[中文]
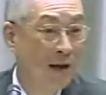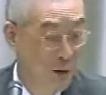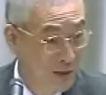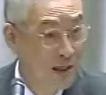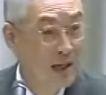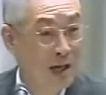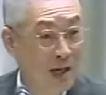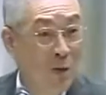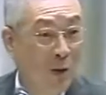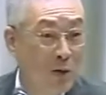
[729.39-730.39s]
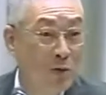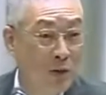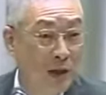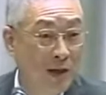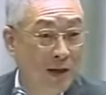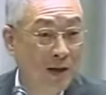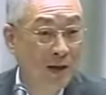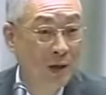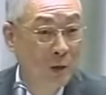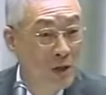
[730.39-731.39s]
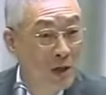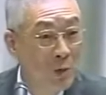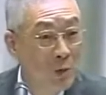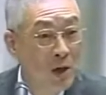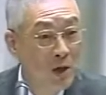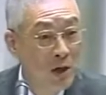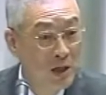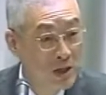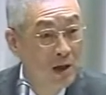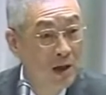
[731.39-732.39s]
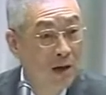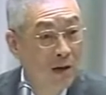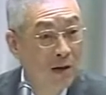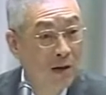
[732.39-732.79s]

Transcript: 还有大家也很关注的，有些位列禁药